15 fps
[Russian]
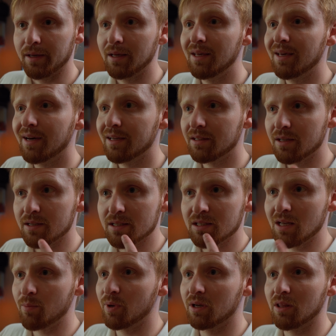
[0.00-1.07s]
И это
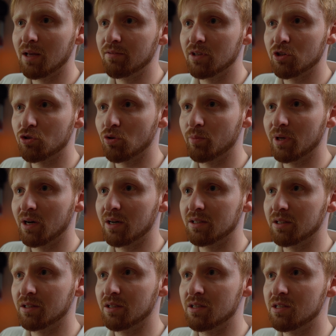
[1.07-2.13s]
самое главное, что бы я
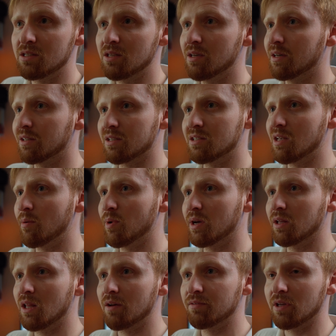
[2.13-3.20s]
хотел донести, это самая
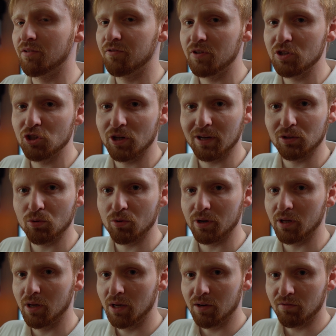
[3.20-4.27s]
главная фича,
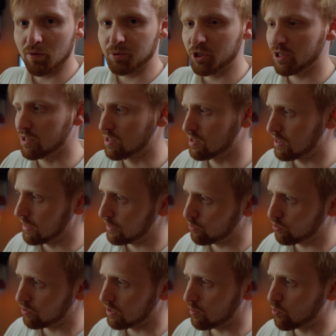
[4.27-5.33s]
которой вообще
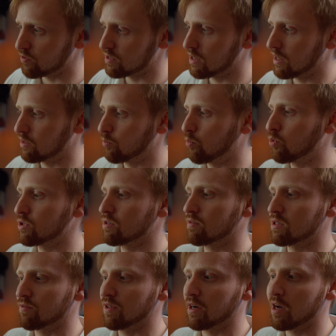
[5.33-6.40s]
следует, на мой взгляд,
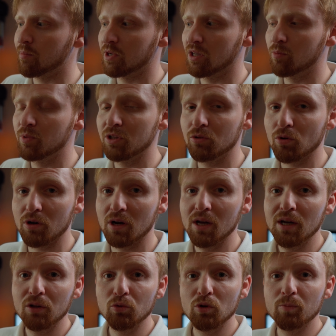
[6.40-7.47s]
пользоваться на камерных мониторах.
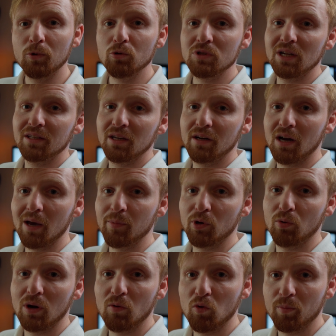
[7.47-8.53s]
Ну и плюс для тех камер,
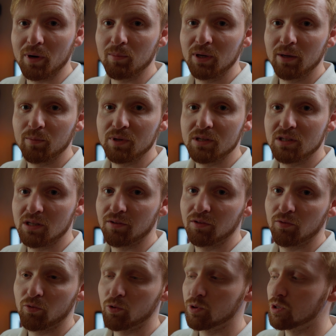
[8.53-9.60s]
у кого проблемы с
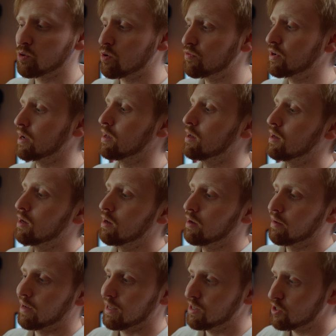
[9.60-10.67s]
автофокусировкой,
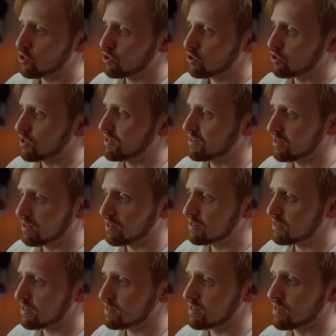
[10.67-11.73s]
конечно же,
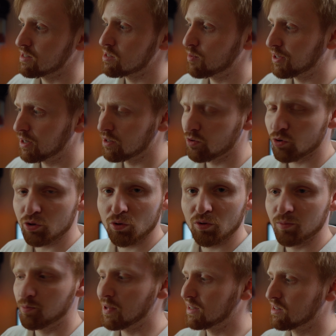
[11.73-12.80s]
детализация, несмотря на то, что
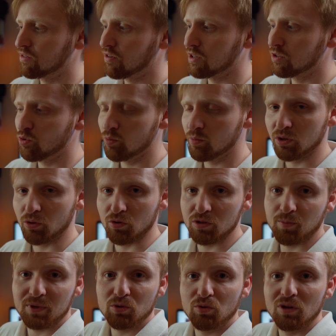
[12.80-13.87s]
он 5,2 дюйма, то есть
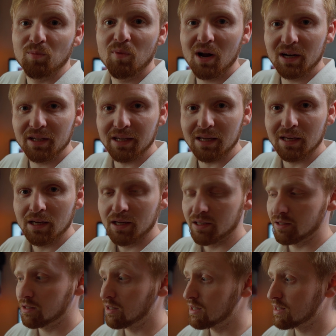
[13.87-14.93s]
по сути маленький,
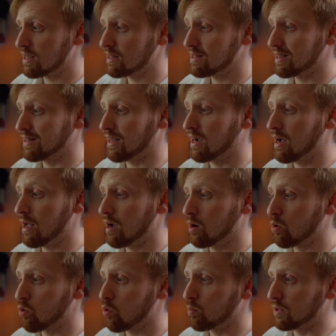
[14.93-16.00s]
детализация такая
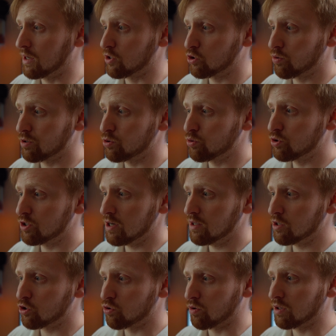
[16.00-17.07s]
огромная, что
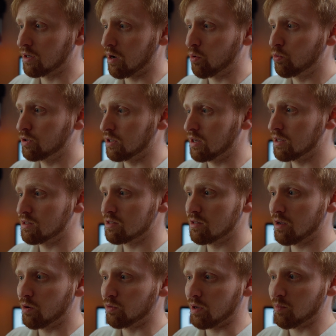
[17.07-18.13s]
ощущение, что это какой-то, я не
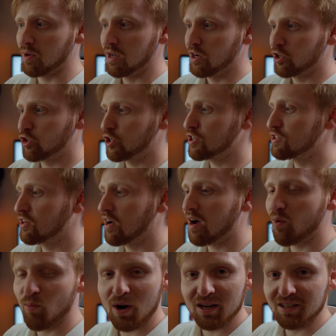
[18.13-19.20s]
знаю, там 6К
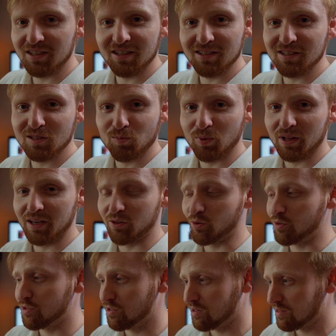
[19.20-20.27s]
маленький дисплей, то
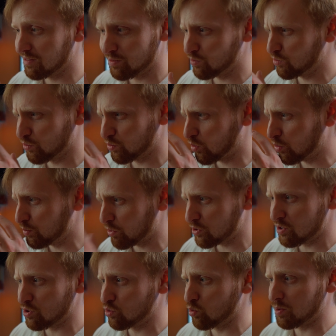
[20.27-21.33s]
есть э, ну, он
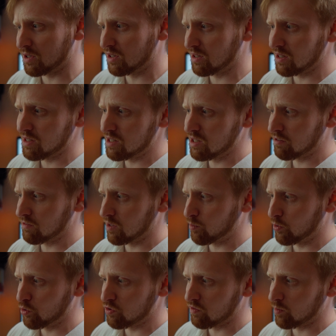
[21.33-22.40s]
просто супер детализированный,
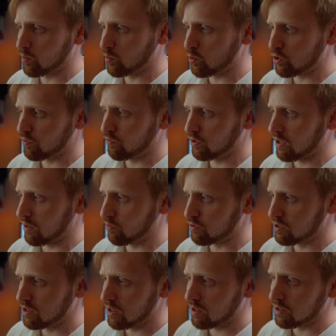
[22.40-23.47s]
плюс мы можем вот так вот
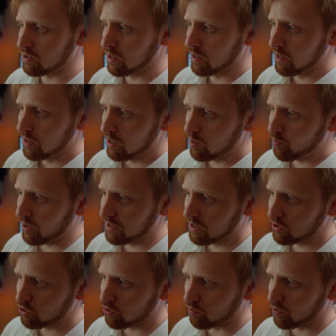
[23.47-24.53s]
сделать и
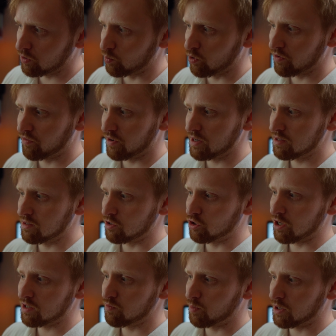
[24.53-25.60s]
понять, что вот мой фейс
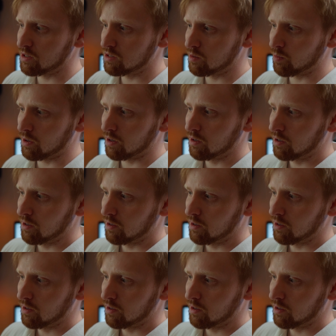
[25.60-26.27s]
сейчас, в принципе,